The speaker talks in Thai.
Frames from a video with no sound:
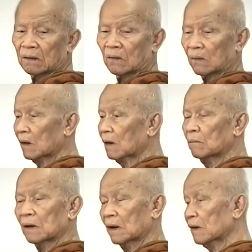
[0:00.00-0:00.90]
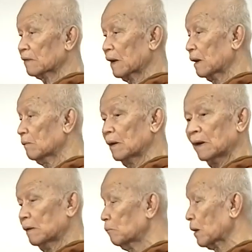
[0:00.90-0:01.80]
โรงับหมื่นละแสนไม่
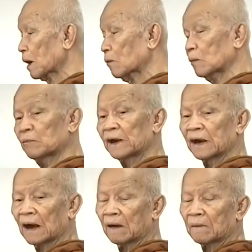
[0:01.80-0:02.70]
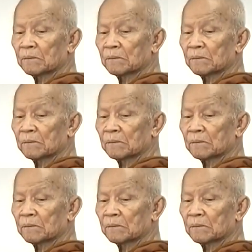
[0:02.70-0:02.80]
เห็นปรากฏมีนะ